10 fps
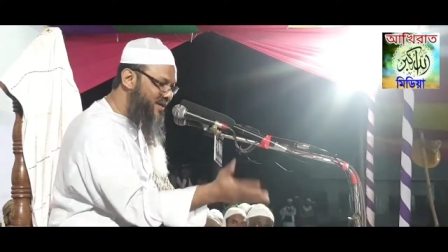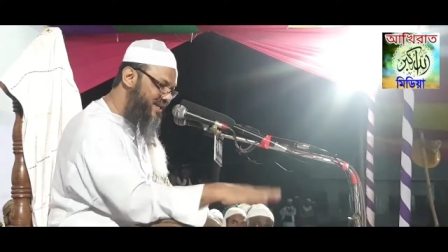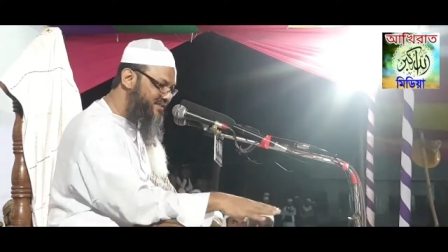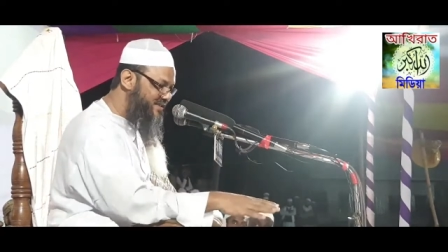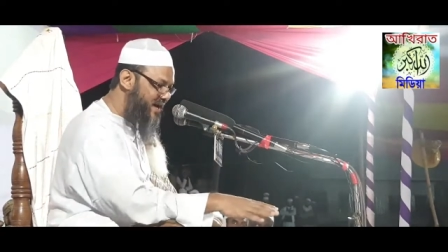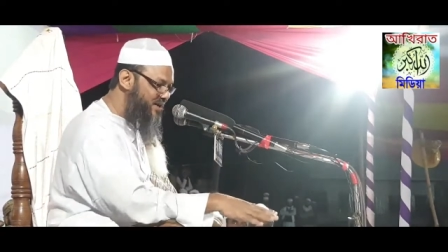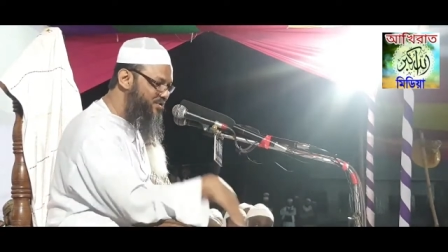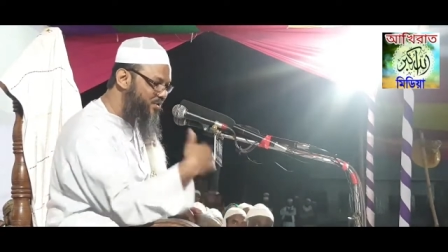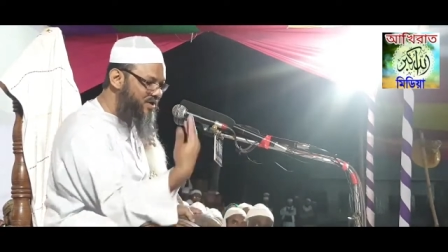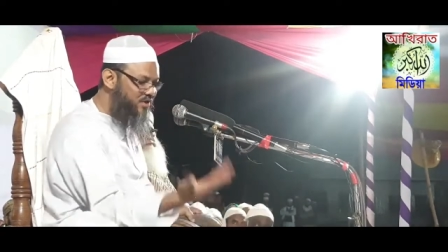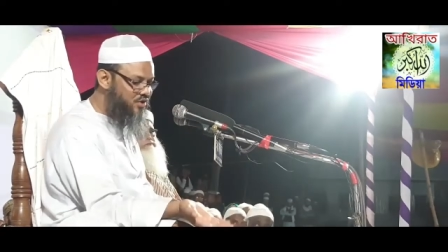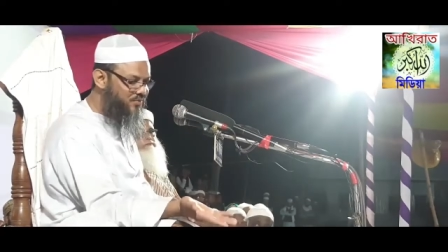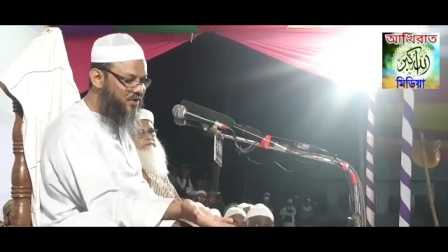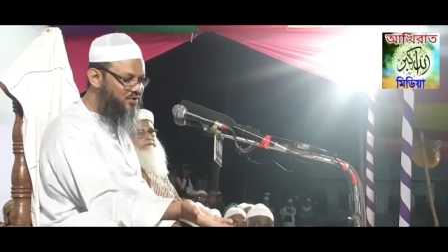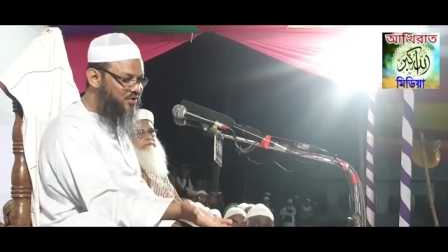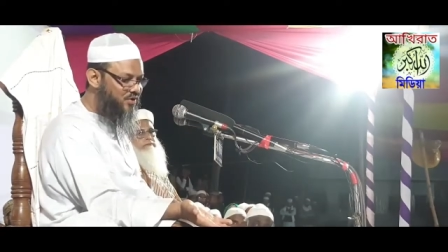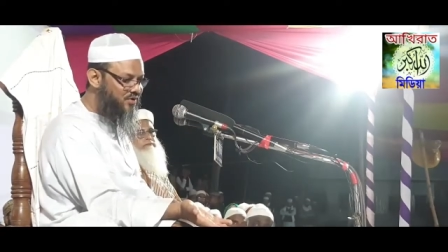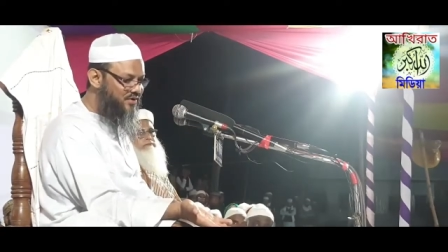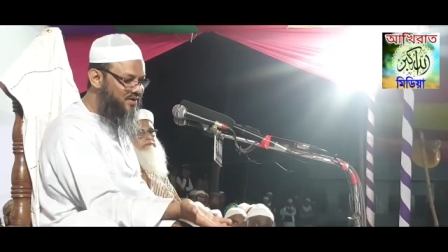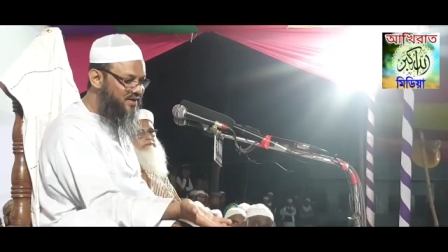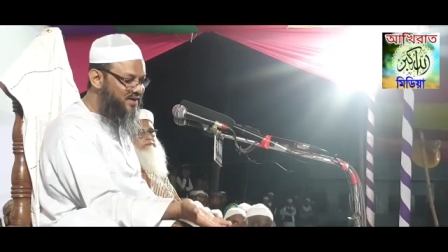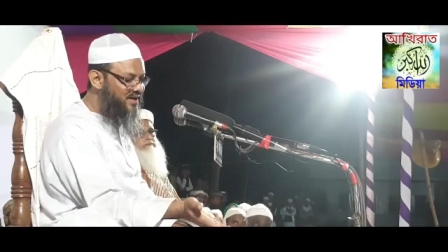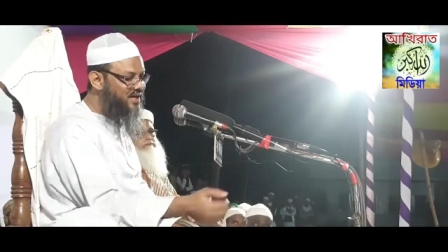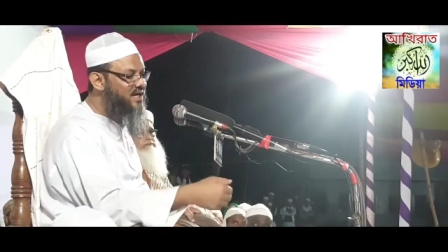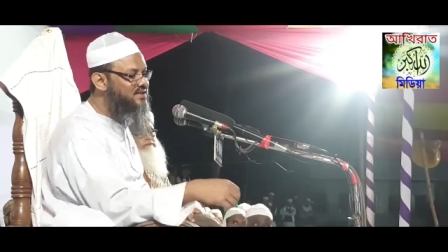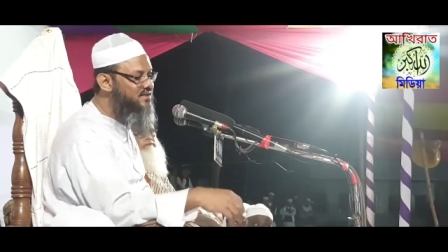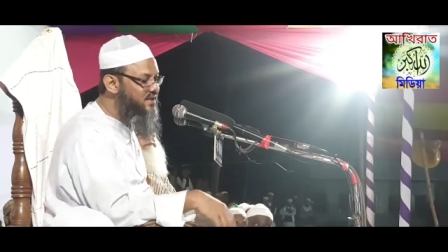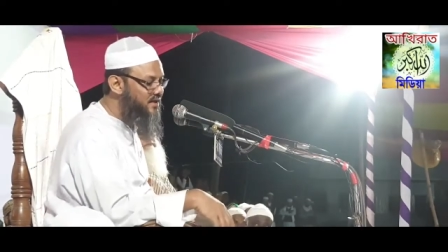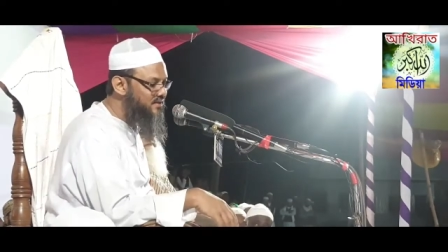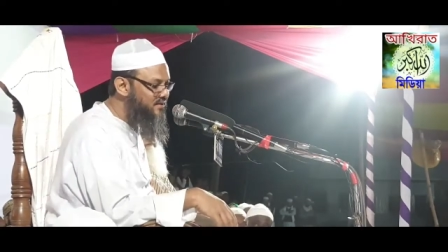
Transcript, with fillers: রাস্তা শরিয়া শব্দের অর্থ রাস্তা